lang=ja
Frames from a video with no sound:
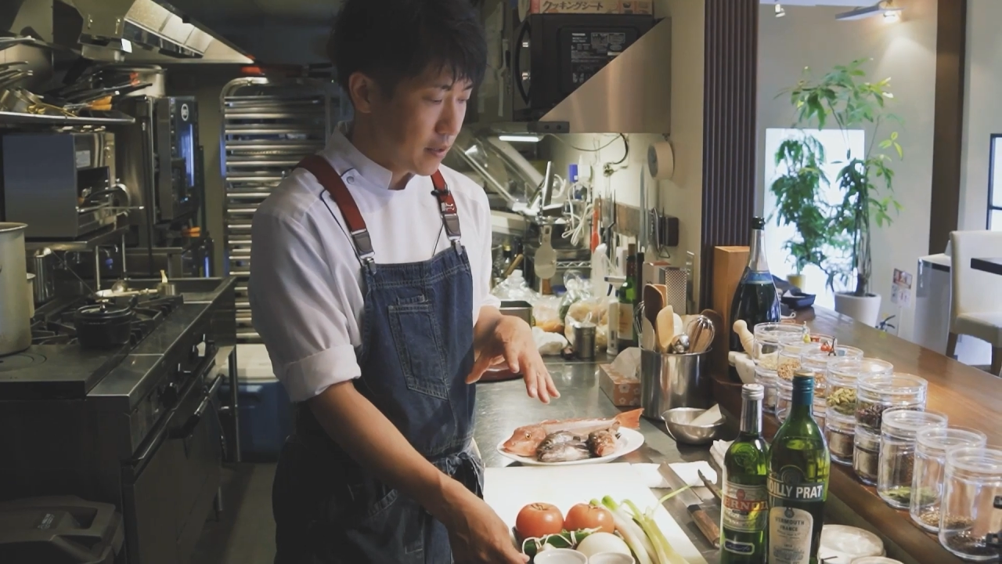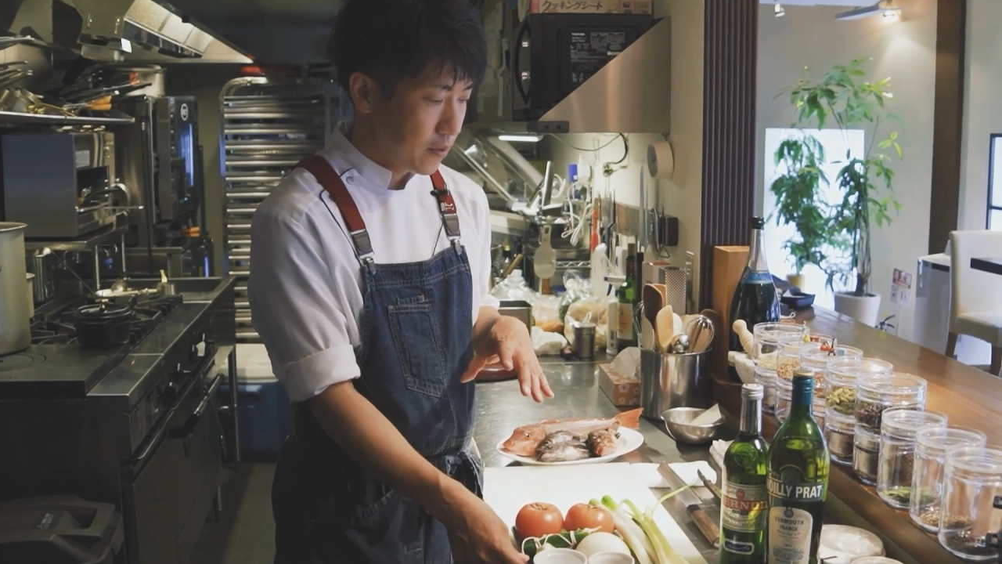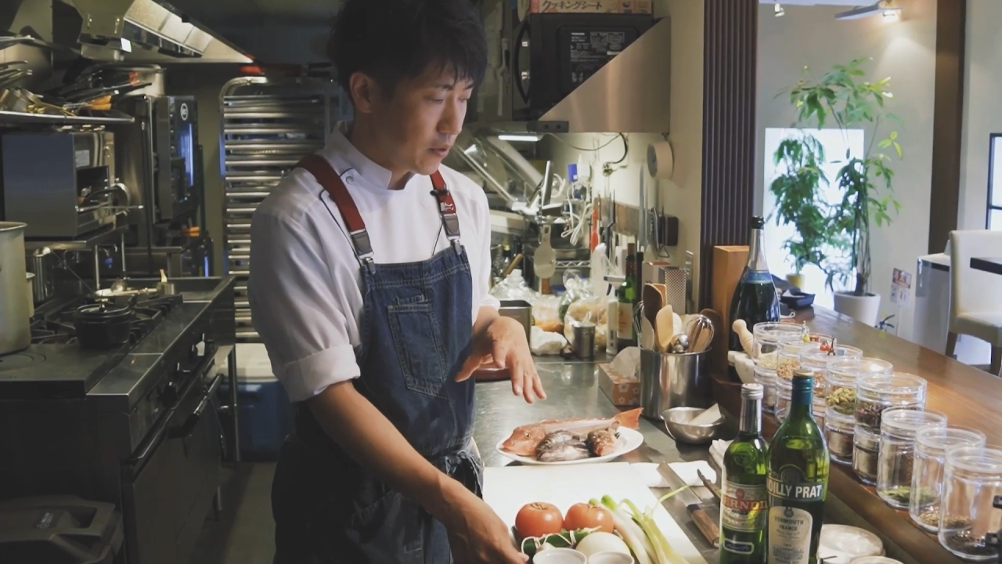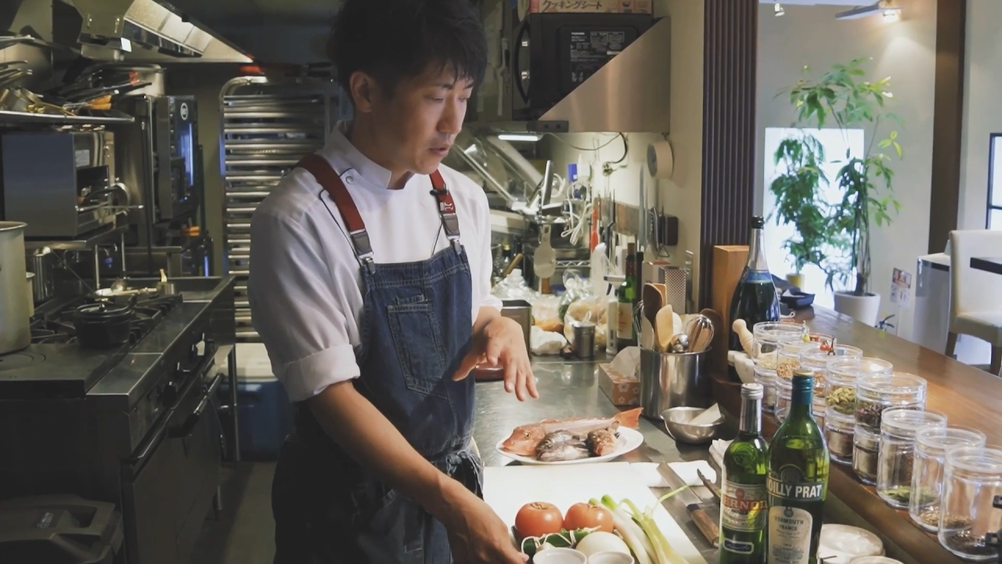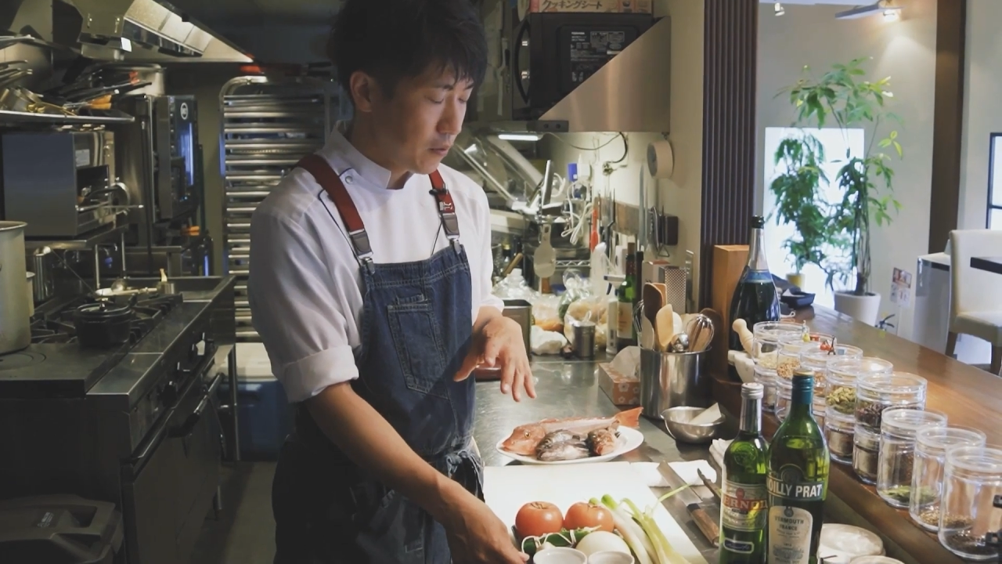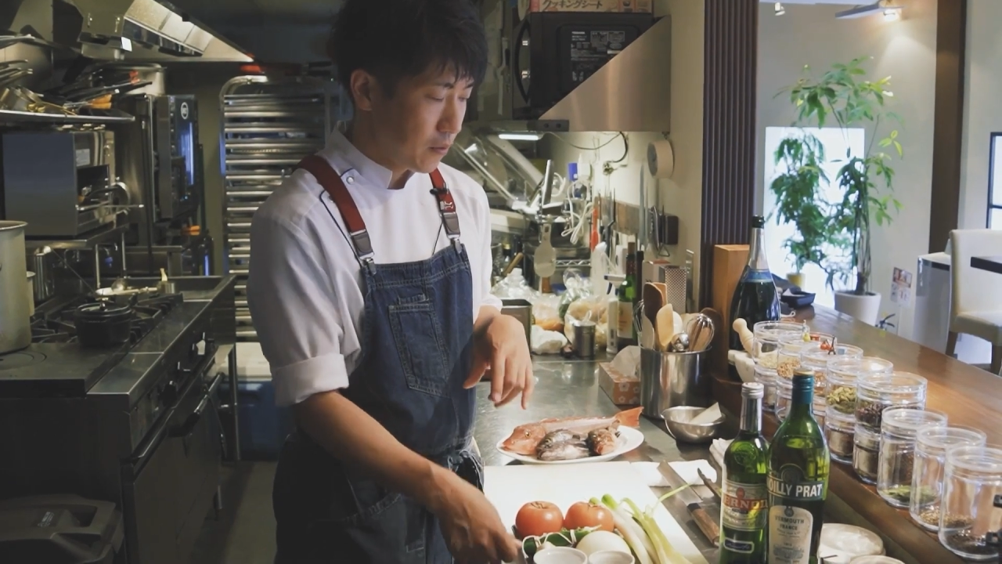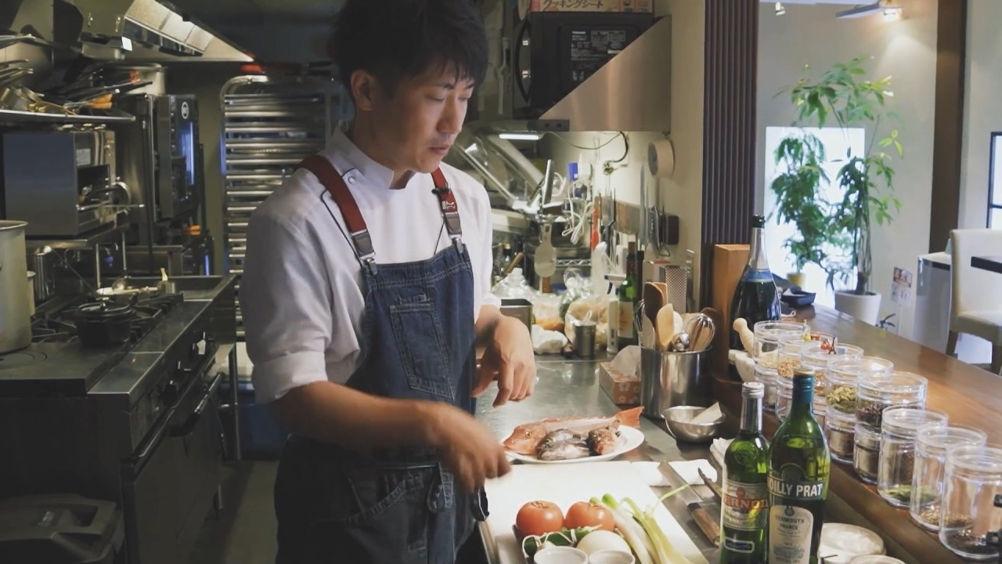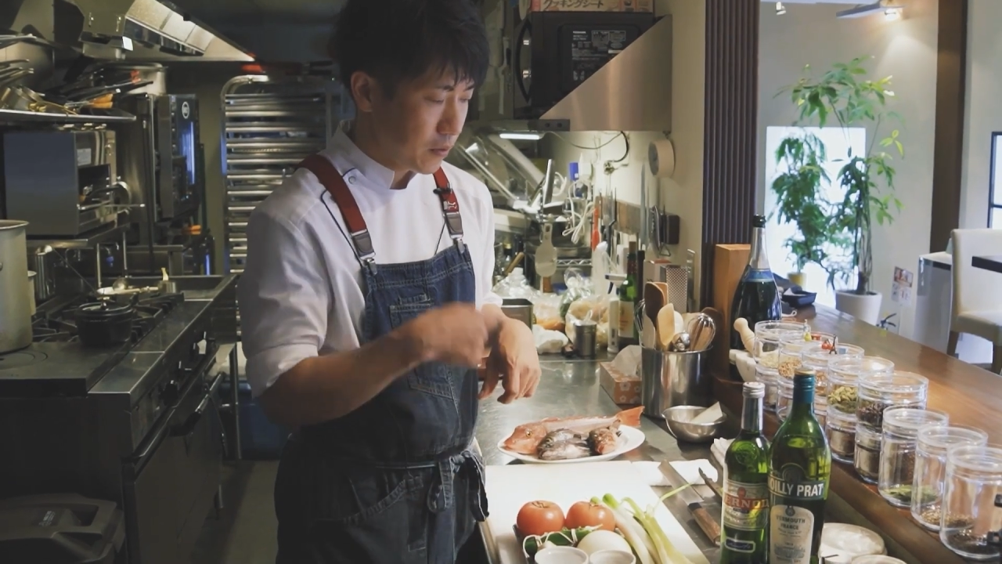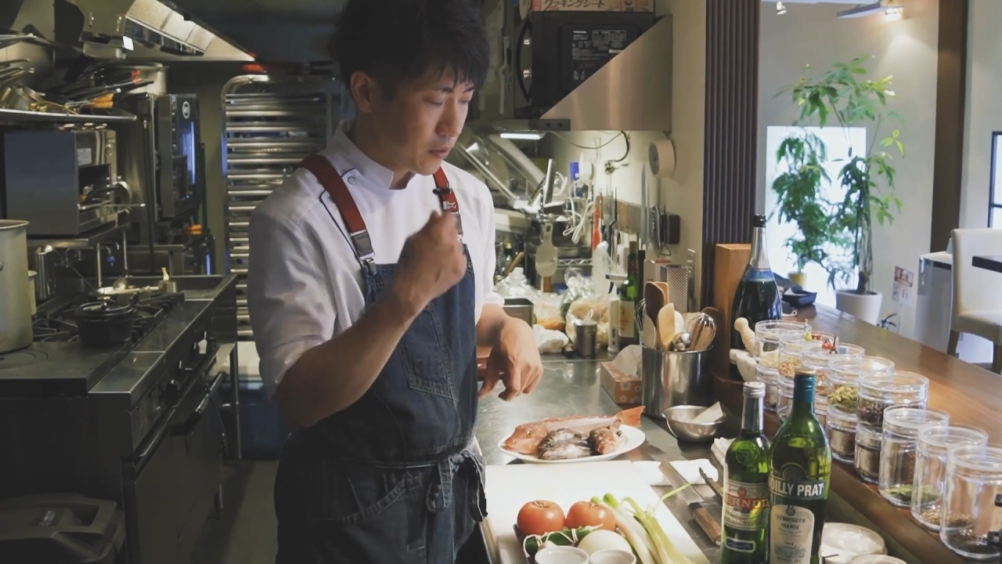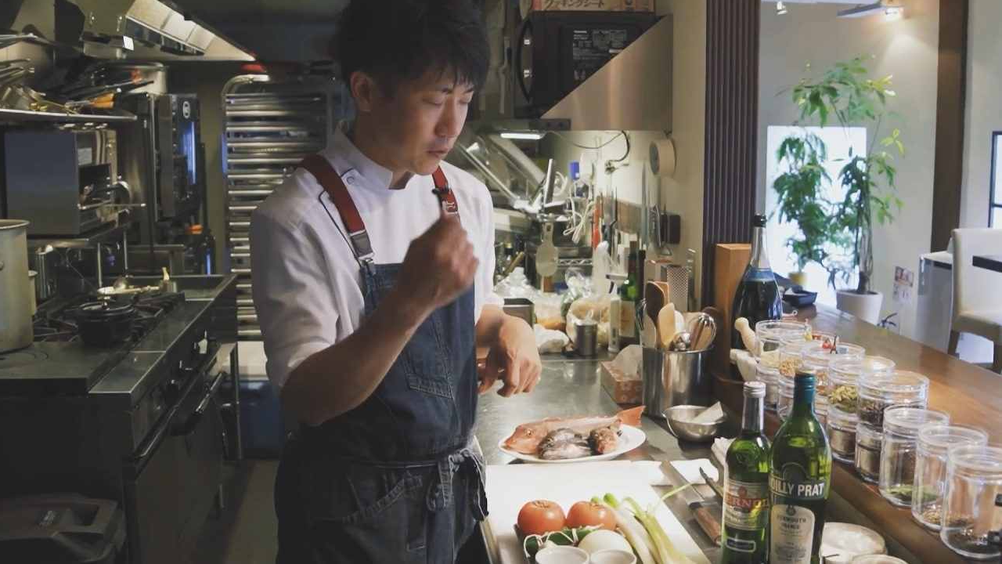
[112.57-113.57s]
それを
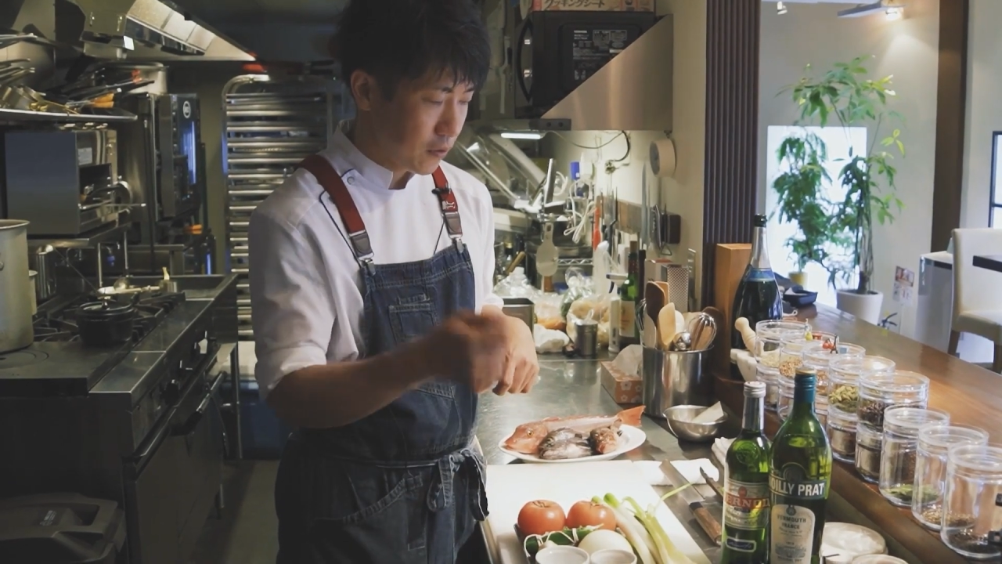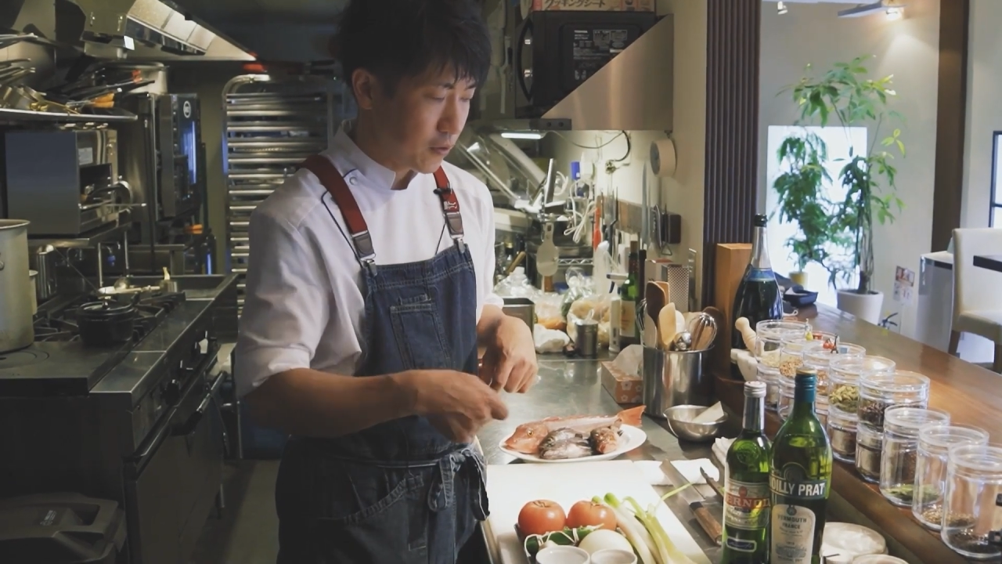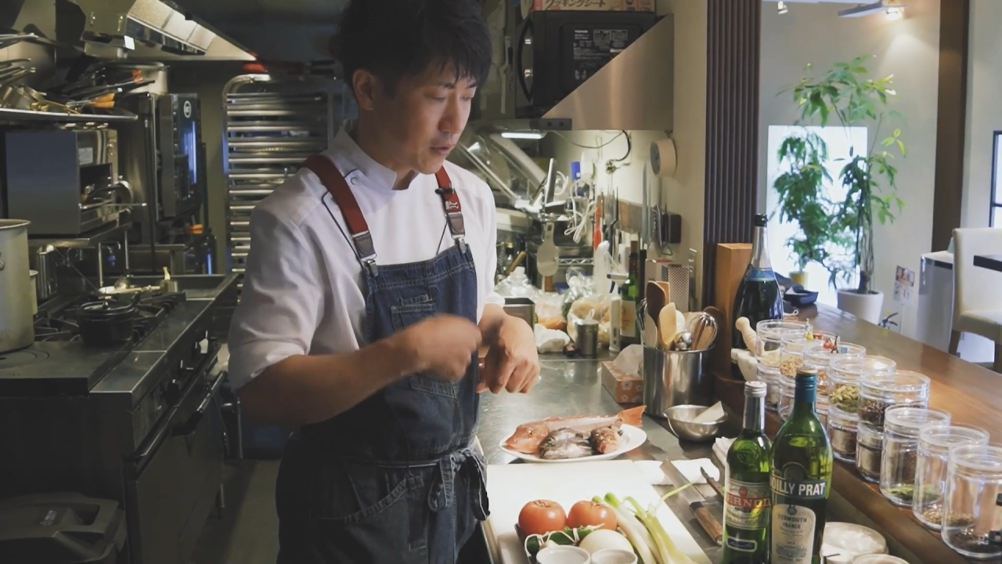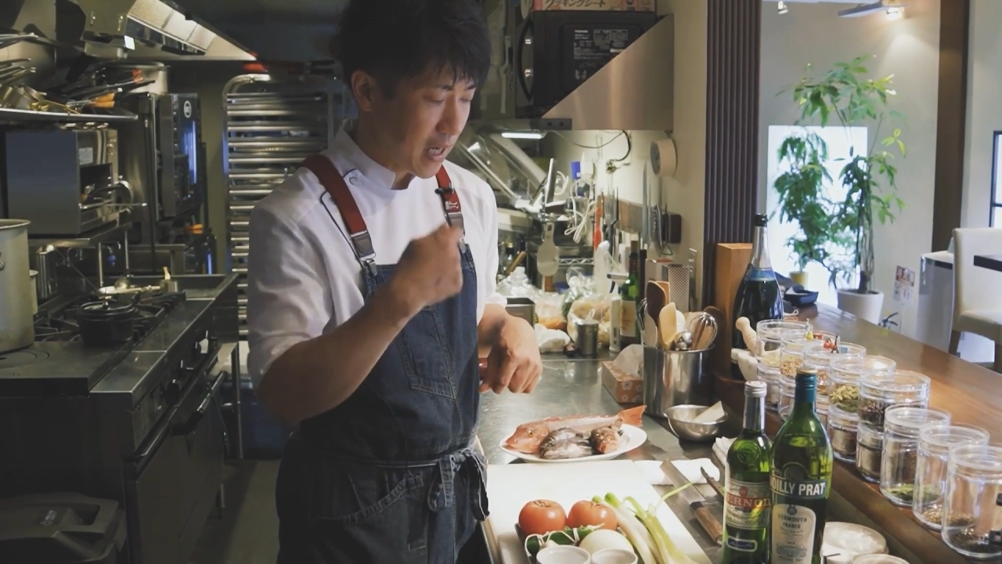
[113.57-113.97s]
ちょっと